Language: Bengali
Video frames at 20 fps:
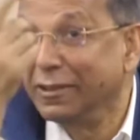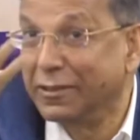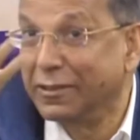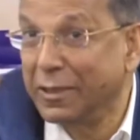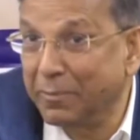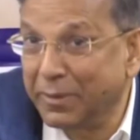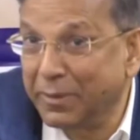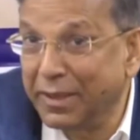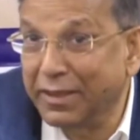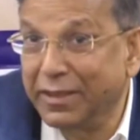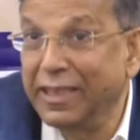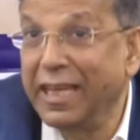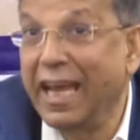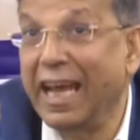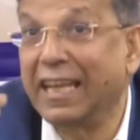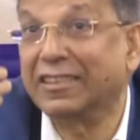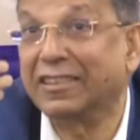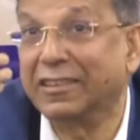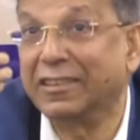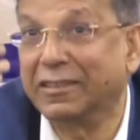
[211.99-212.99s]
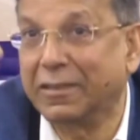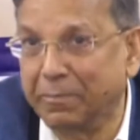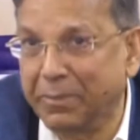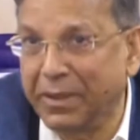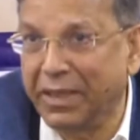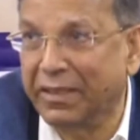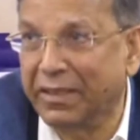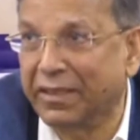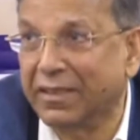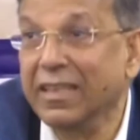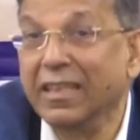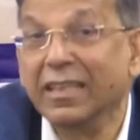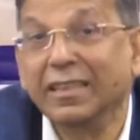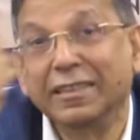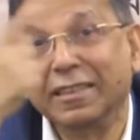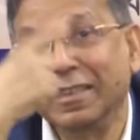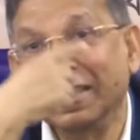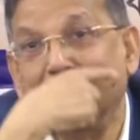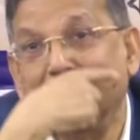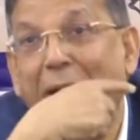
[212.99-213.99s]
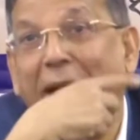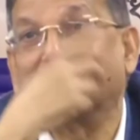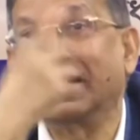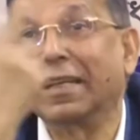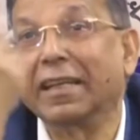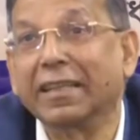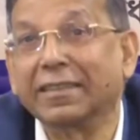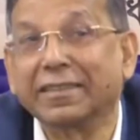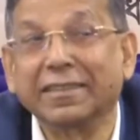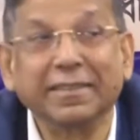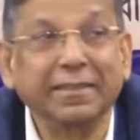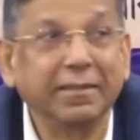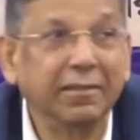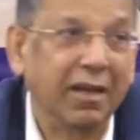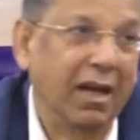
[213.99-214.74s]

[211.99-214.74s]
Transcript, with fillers: ডিসঅ্যাপিয়ার হি হ্যাজ ডিসঅ্যাপিয়ার তিনি বাসায় আছেন